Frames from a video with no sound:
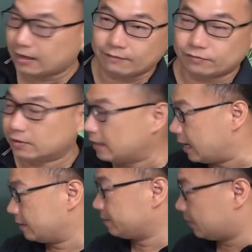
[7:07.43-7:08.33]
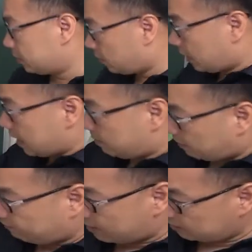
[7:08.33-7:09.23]
当然符合啊，就 a
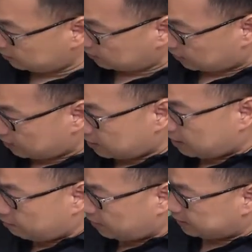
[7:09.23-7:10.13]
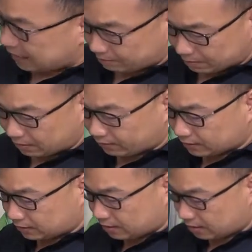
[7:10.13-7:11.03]
平方减 二 a b 加 b 平
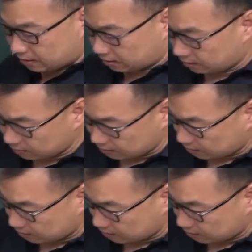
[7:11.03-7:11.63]
方是可以的哈、哦。